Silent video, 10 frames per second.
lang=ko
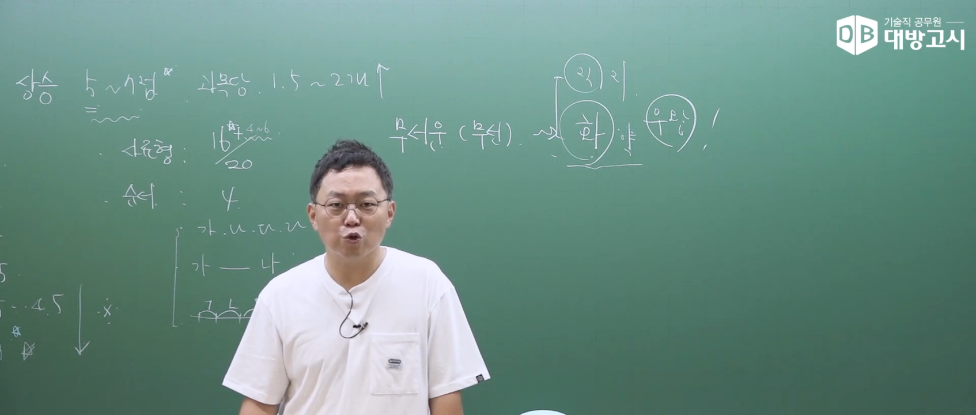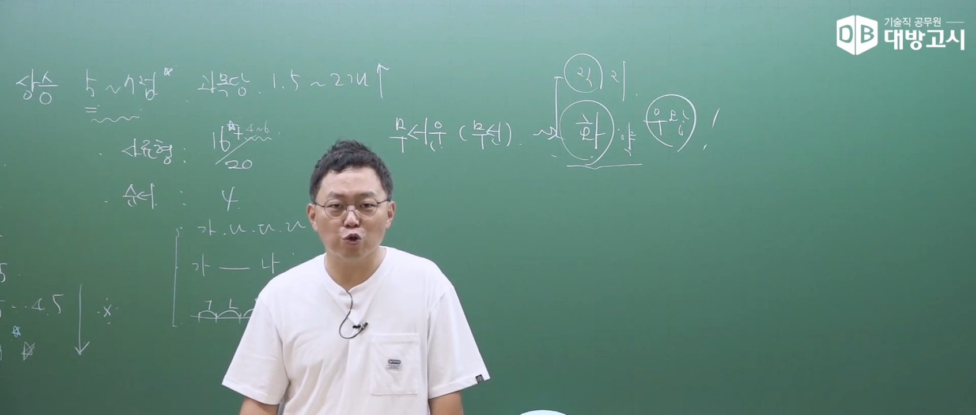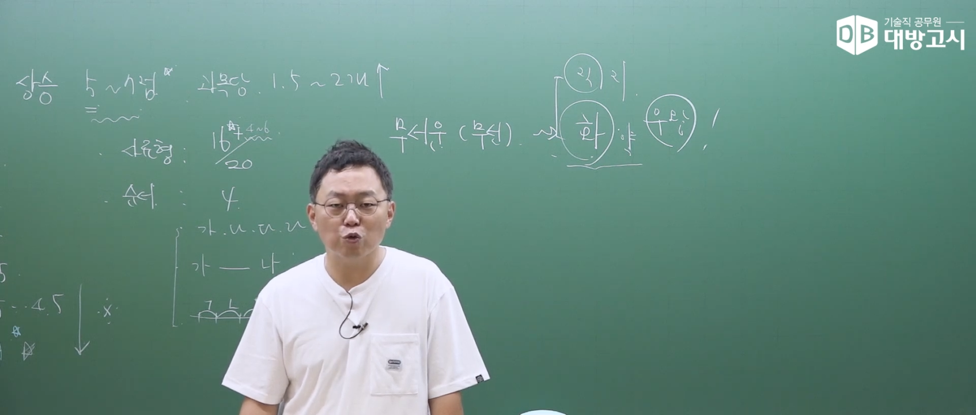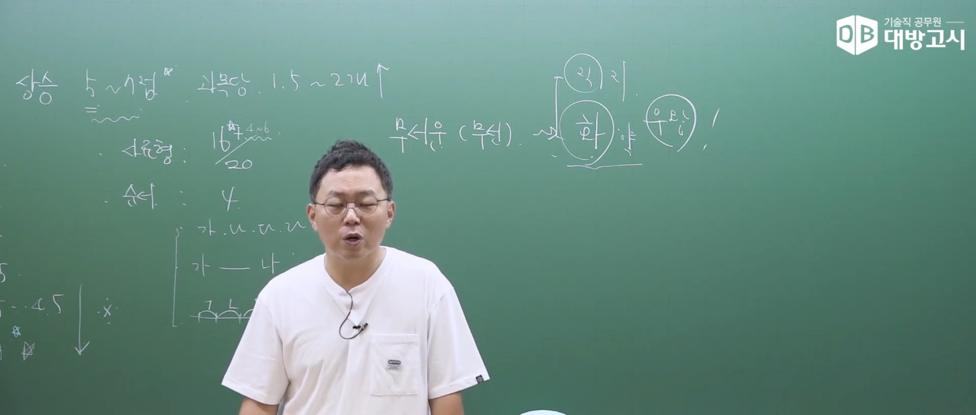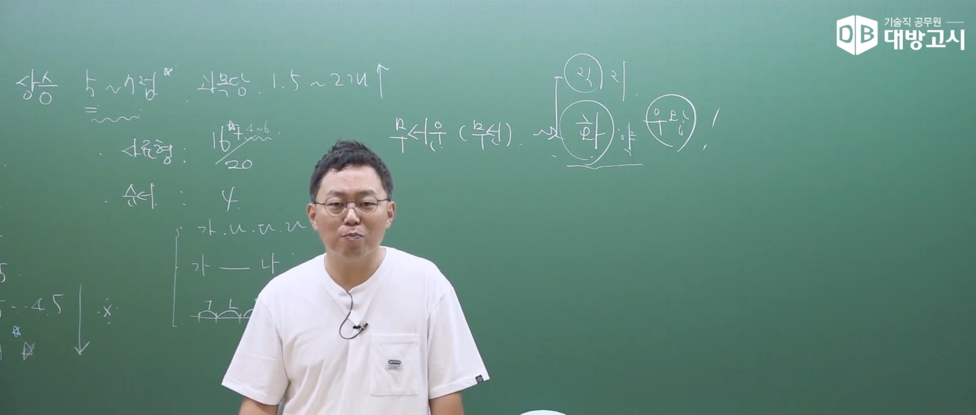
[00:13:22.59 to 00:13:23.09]

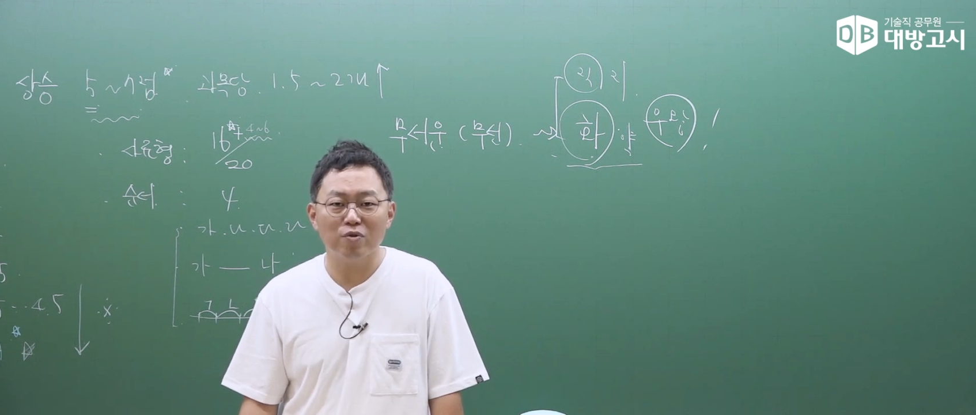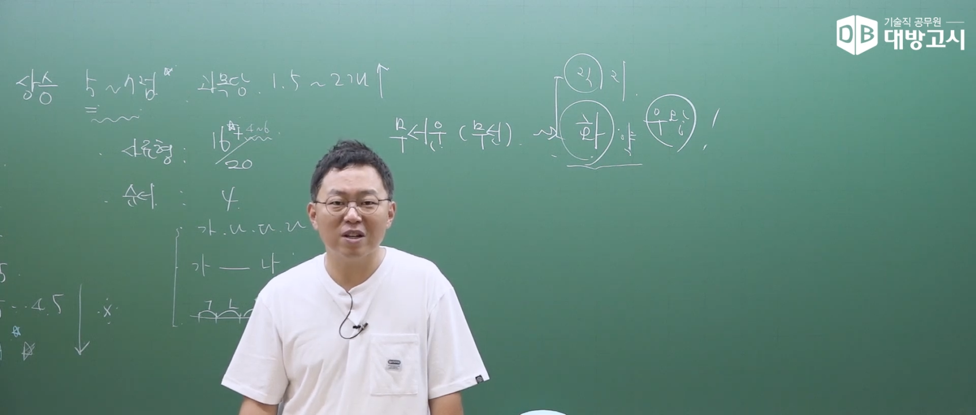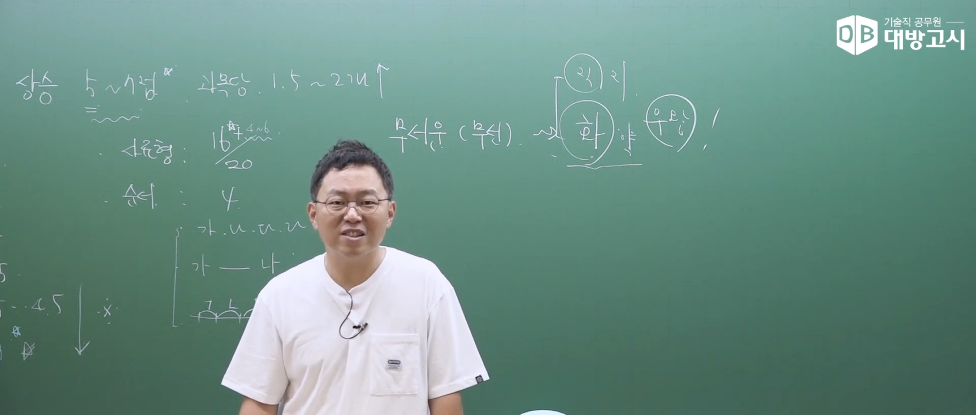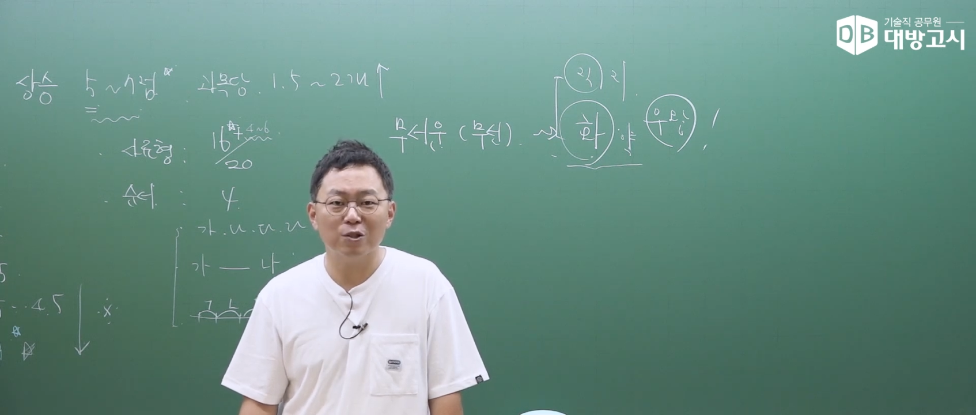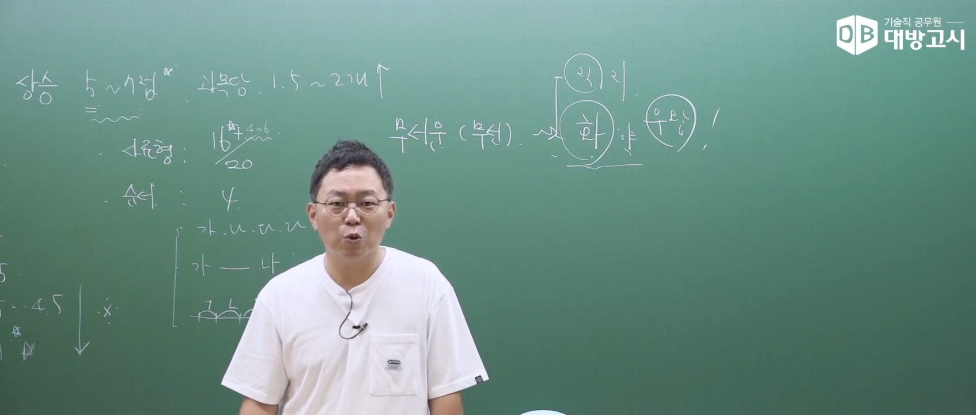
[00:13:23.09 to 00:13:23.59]
중요한
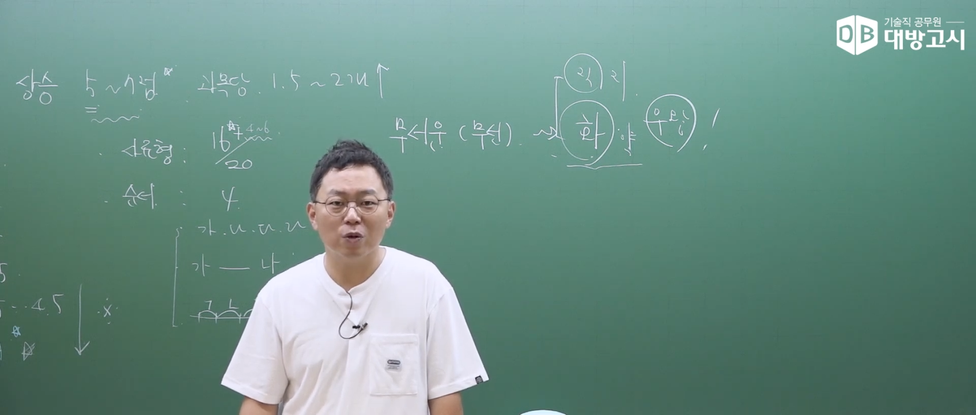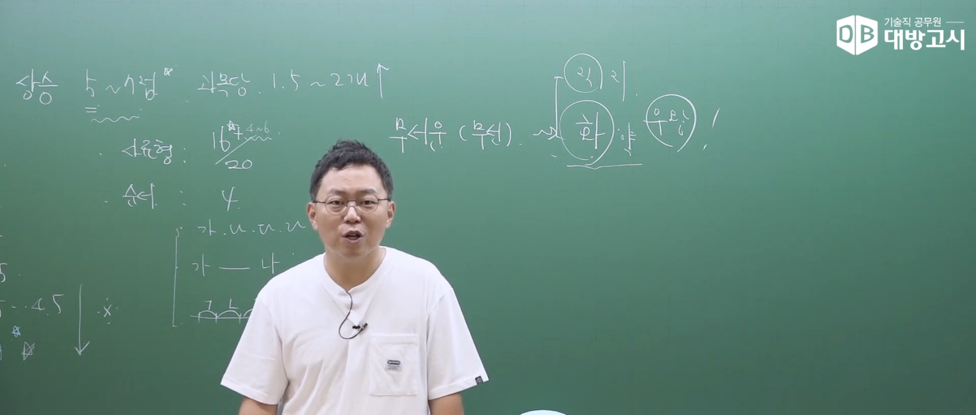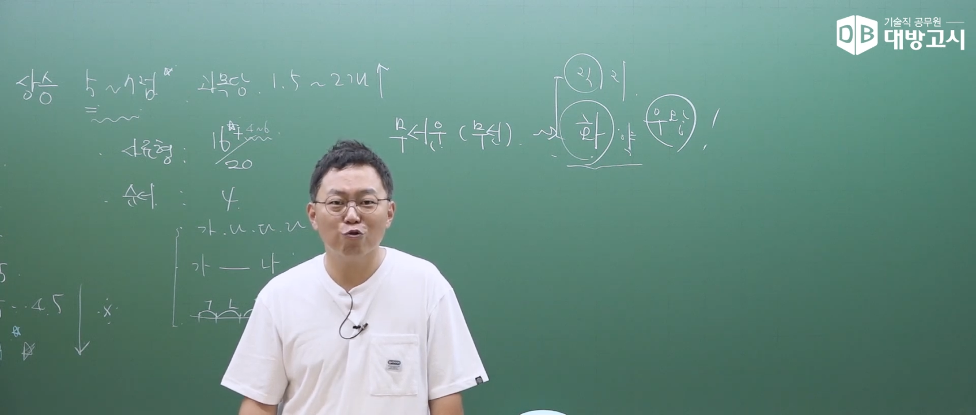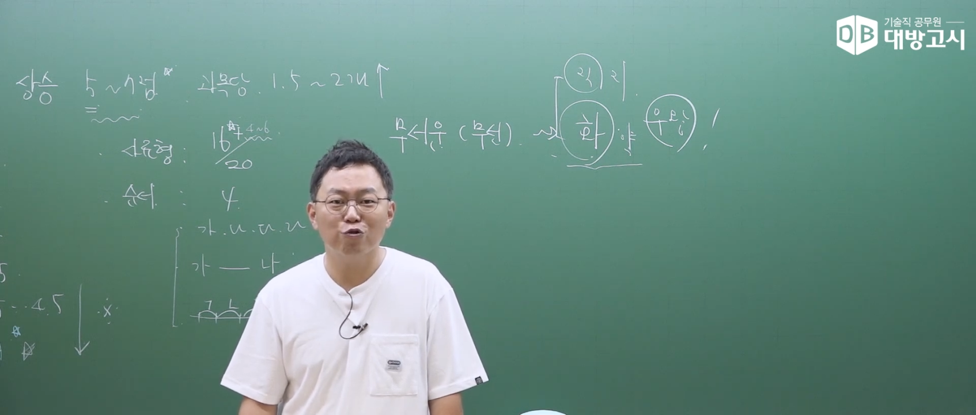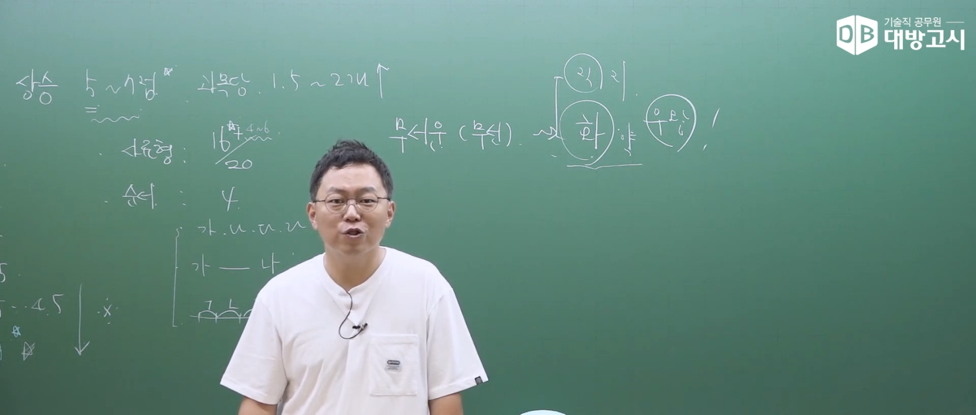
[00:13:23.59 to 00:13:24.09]
프랑스
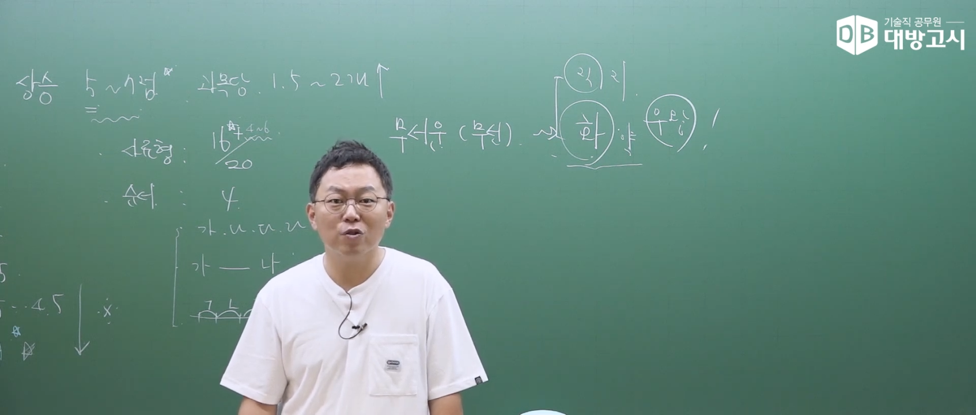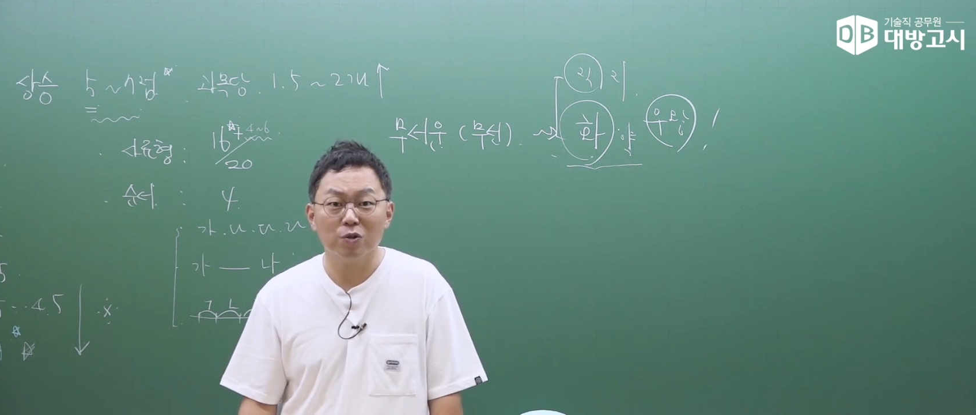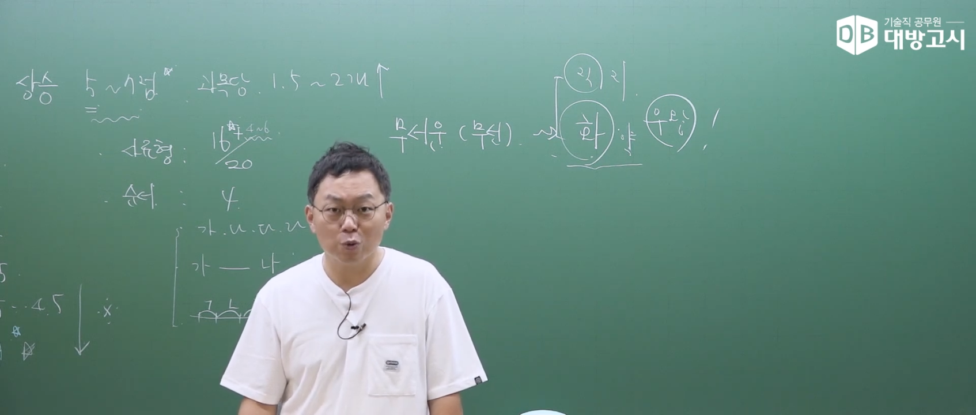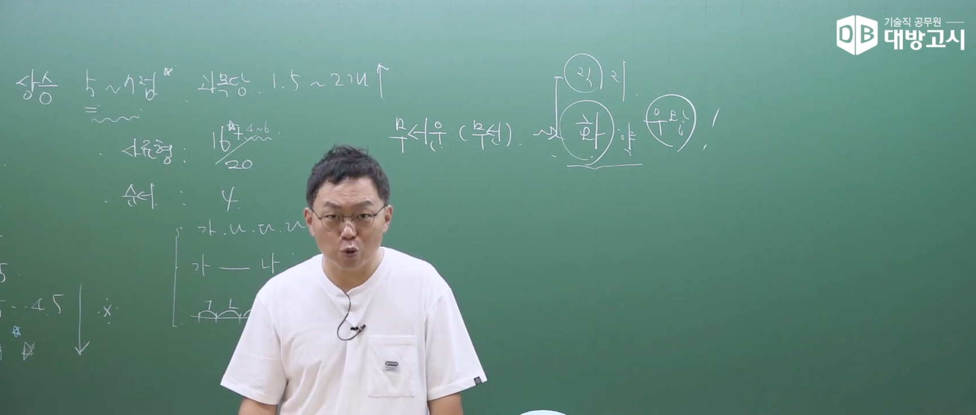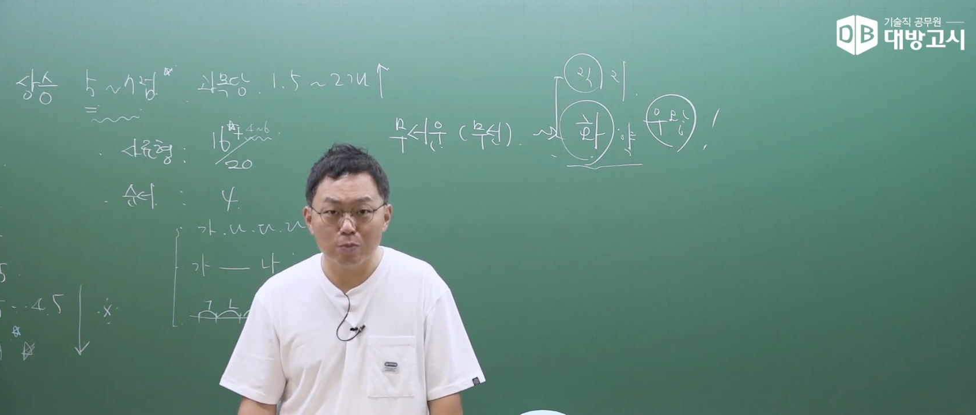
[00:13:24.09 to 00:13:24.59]
독일의
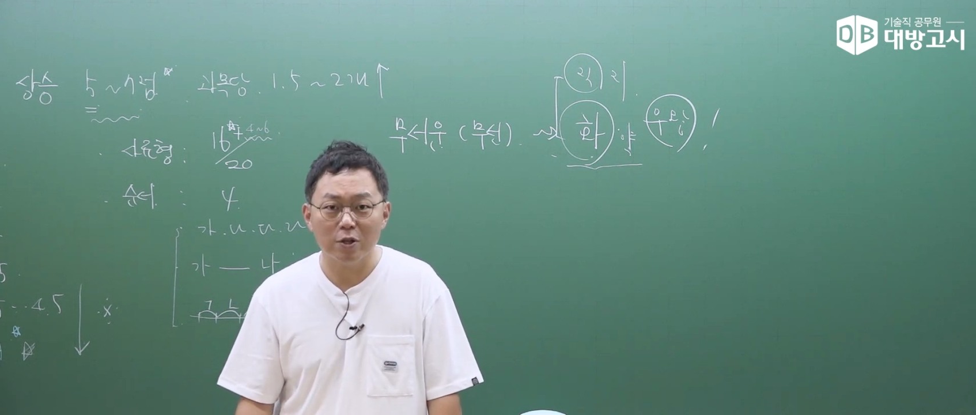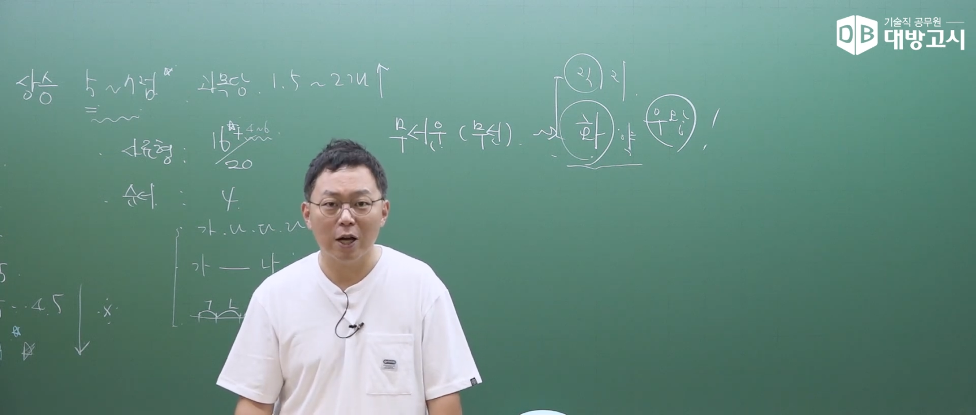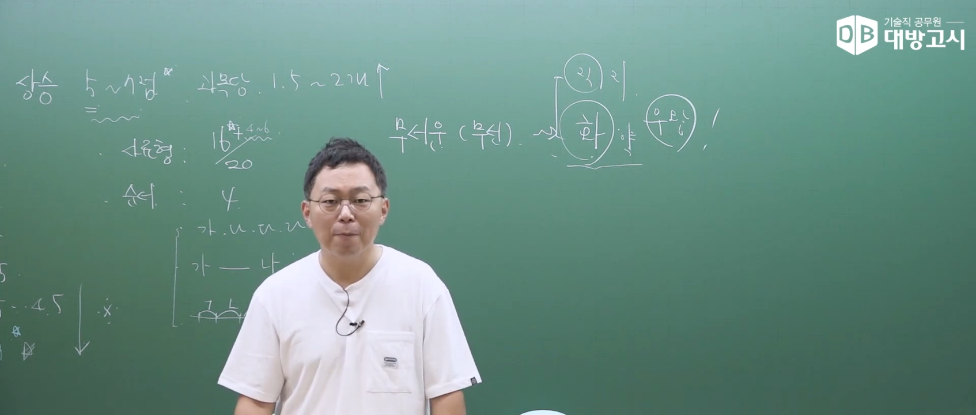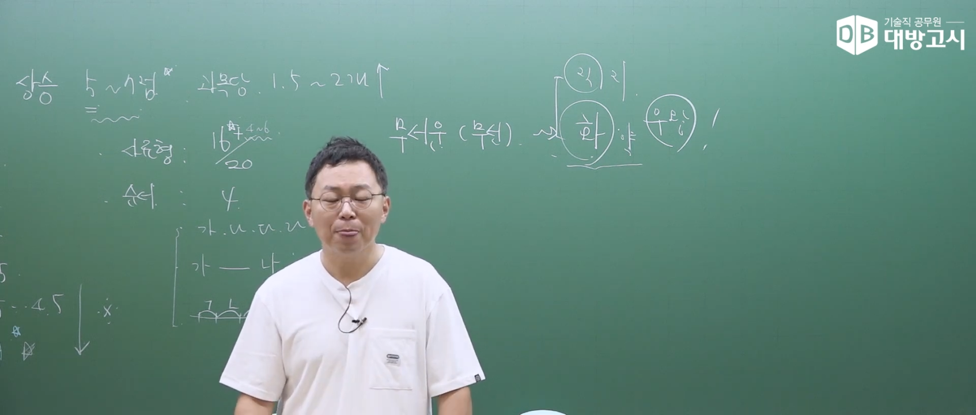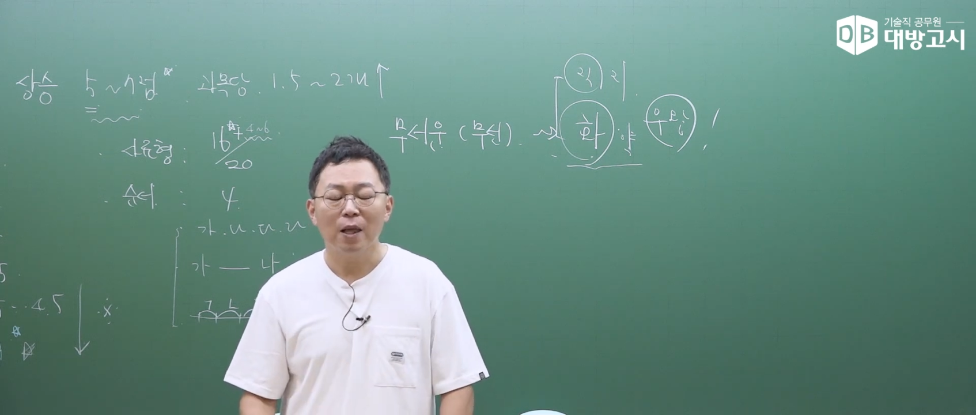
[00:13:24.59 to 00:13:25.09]
국경 도시입니다.